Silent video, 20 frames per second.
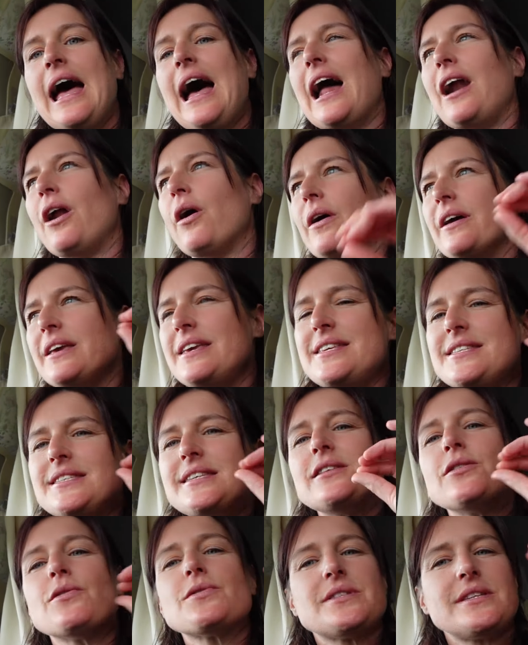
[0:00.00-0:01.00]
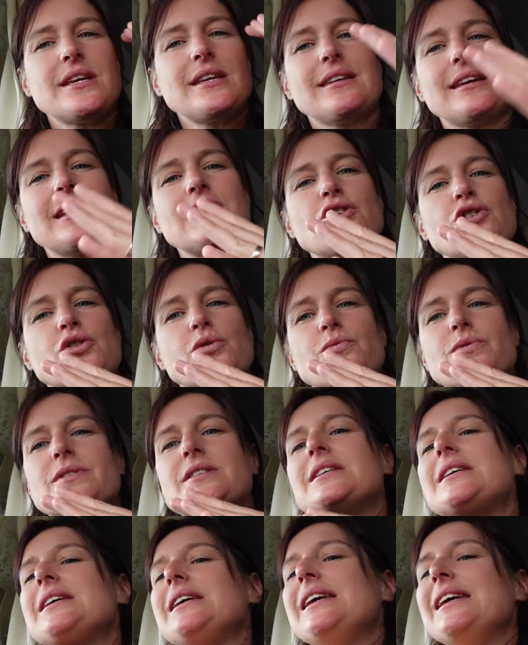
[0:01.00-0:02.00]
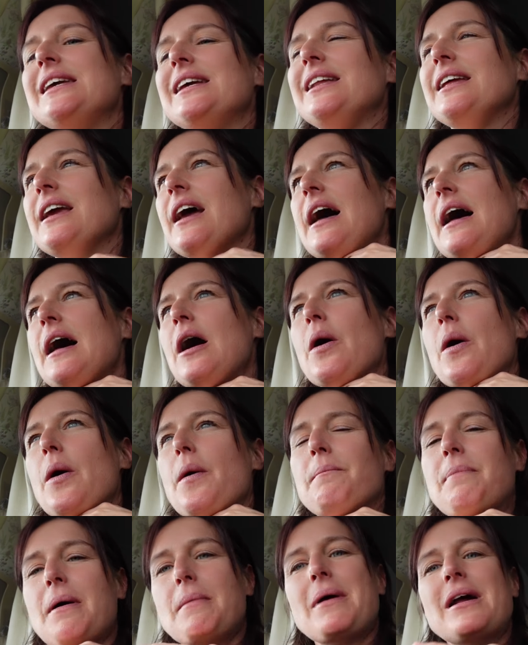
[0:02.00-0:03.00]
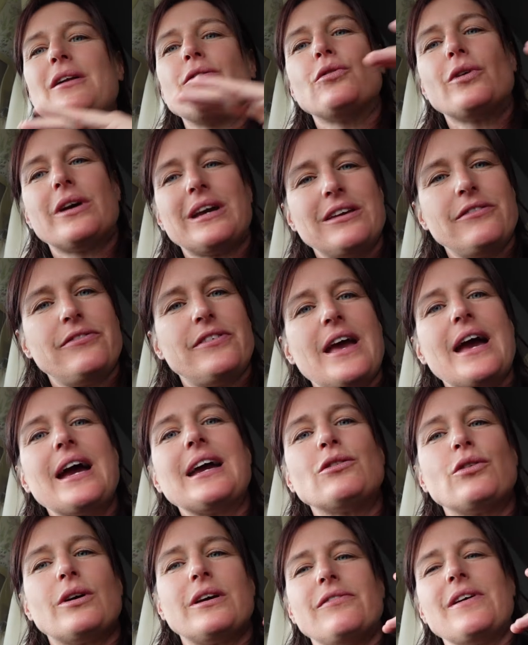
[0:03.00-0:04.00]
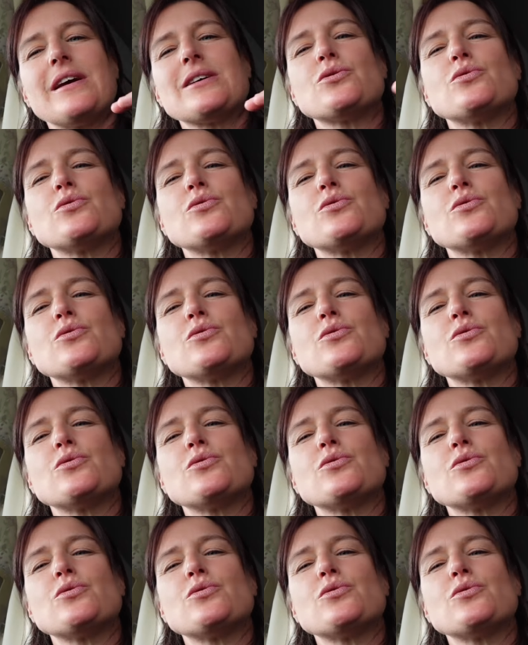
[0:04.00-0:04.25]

Alors ici, dans cette région-ci, il y a pas mal de rivières et de rivières